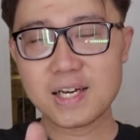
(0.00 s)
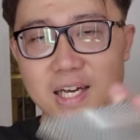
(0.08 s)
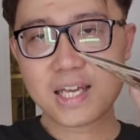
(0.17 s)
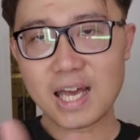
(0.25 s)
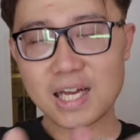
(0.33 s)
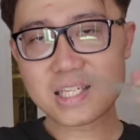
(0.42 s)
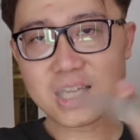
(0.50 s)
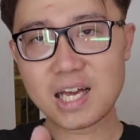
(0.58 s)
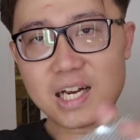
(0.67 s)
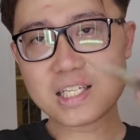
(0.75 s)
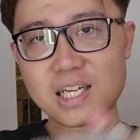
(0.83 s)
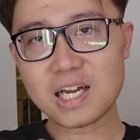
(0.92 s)
yang
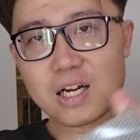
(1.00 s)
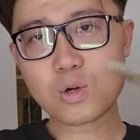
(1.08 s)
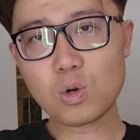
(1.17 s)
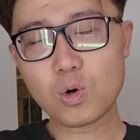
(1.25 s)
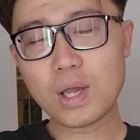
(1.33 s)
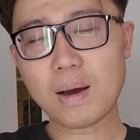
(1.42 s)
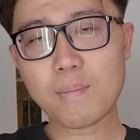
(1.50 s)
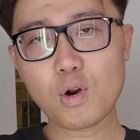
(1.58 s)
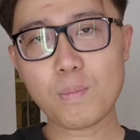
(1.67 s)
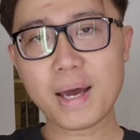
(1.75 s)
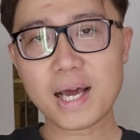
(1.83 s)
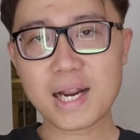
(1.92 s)
single-single dulu yang belum
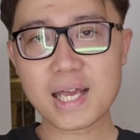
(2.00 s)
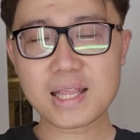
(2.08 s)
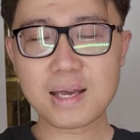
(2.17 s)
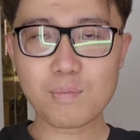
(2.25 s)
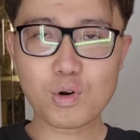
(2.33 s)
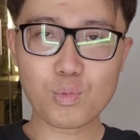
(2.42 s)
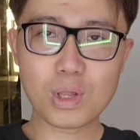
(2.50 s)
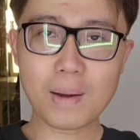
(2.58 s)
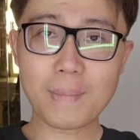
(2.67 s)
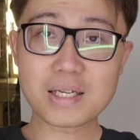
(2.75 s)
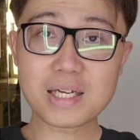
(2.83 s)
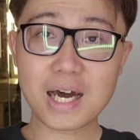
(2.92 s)
married yang belum punya
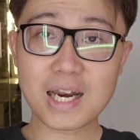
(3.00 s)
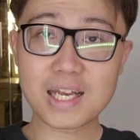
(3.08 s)
pasangan